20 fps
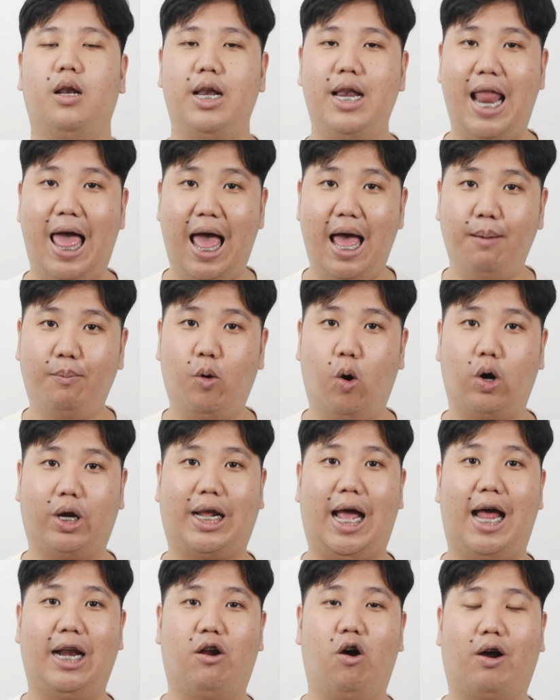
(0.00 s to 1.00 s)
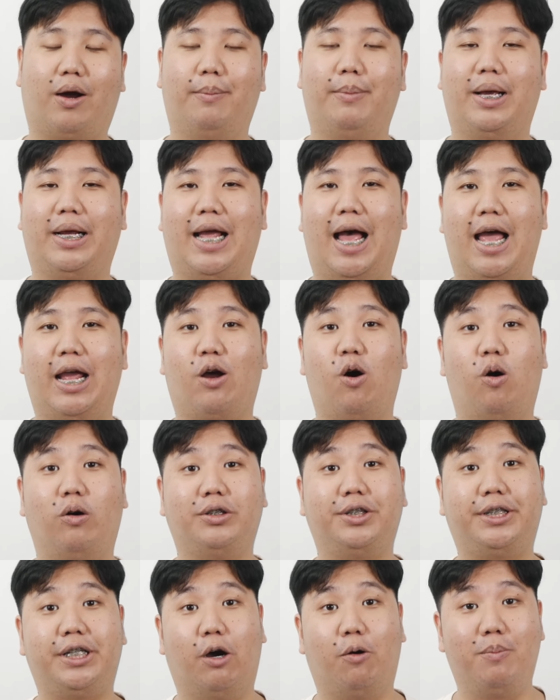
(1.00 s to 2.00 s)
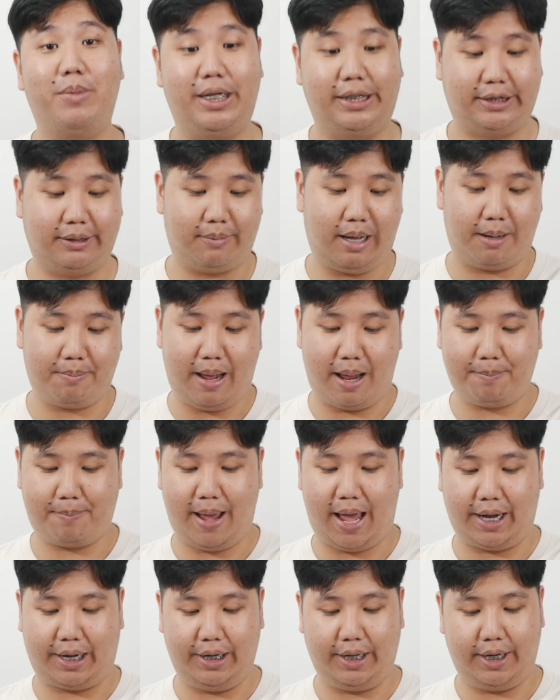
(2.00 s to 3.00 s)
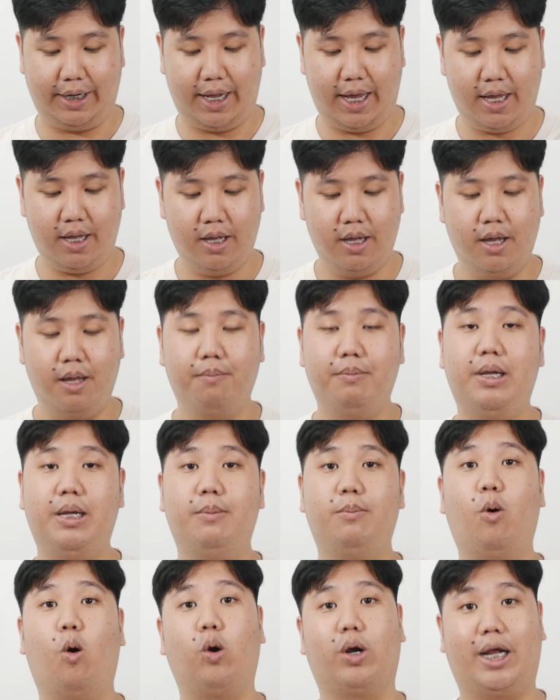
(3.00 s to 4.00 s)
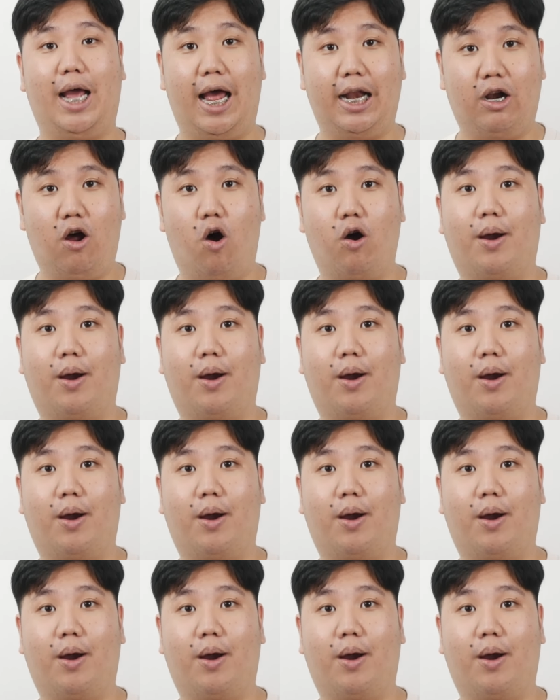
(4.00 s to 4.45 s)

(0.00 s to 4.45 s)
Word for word: และโหมดการออกกำลังกายของเสี่ยวมี่สมาร์ทแบนด์8เรือนนี้มีโหมดการออ